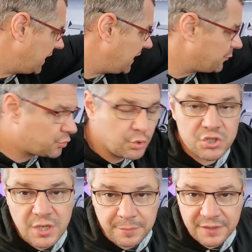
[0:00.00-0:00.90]
Et la moto,
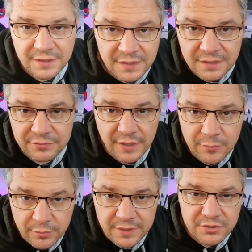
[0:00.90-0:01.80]
je l'ai prêtée. Enfin, la
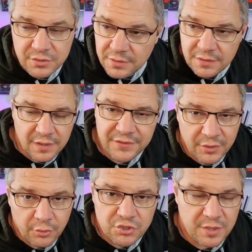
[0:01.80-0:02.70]
mobilette, euh, la
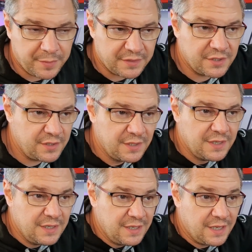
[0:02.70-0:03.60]
50, je l'ai prêtée.
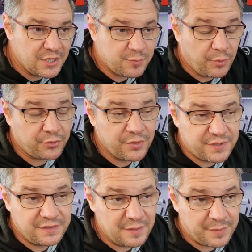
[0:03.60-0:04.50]
Et je pense que
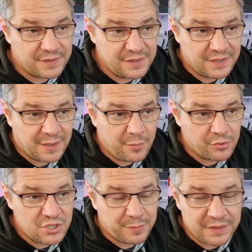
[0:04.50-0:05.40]
ce qui s'est passé, c'est qu'à un
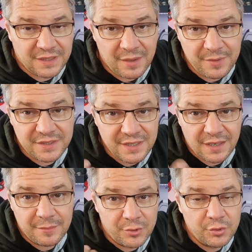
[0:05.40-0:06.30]
moment, je l'ai prêté à un mec qui
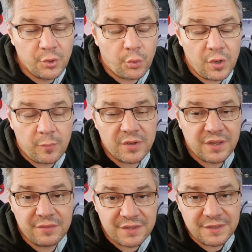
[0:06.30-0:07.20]
a l'habitude de rouler en boîte
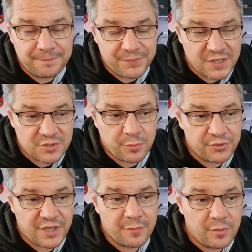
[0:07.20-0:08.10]
inversée. Et je
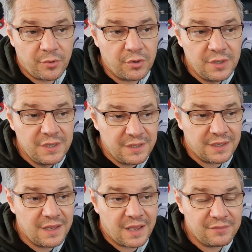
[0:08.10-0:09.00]
pense qu'à un moment,
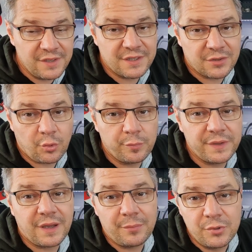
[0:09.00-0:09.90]
il est arrivé, s'est
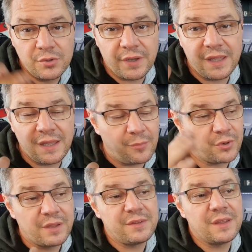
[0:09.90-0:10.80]
trompé de rapport, et à
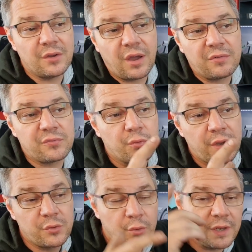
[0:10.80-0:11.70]
mon avis, euh, à fond
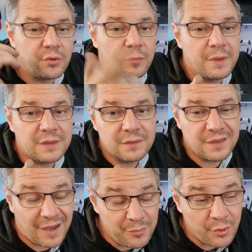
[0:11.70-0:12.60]
et tour, il a dû remettre
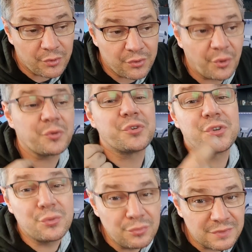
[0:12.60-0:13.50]
rapport dans
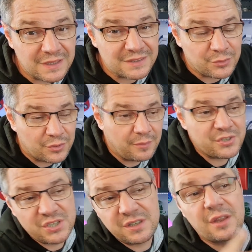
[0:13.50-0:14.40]
dessous. Hein. Donc la
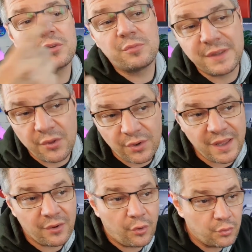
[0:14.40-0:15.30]
machine, il a dû se mettre à
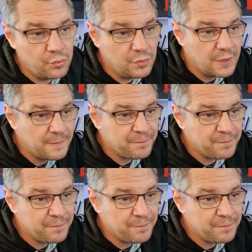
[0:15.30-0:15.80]
hurler un grand coup.